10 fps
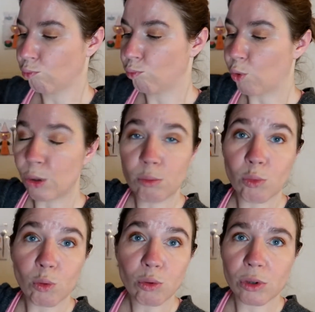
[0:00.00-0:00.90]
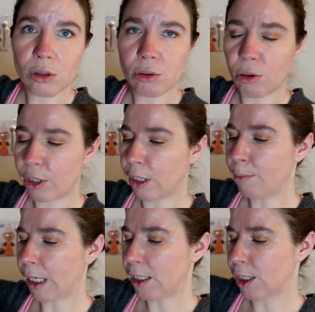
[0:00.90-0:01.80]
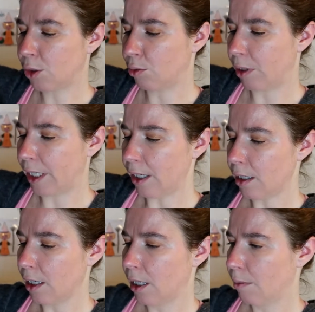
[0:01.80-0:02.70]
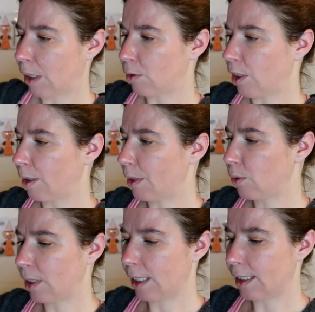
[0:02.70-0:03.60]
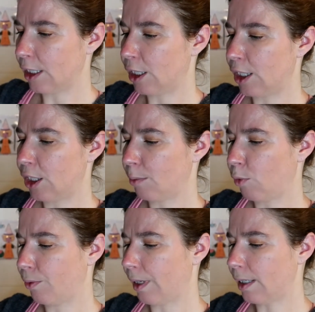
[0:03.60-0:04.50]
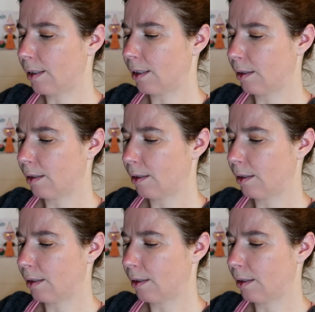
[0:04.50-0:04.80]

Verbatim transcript: Oui, bon, ça sent rien de particulier j'ai l'impression qu'elle était légèrement ouverte.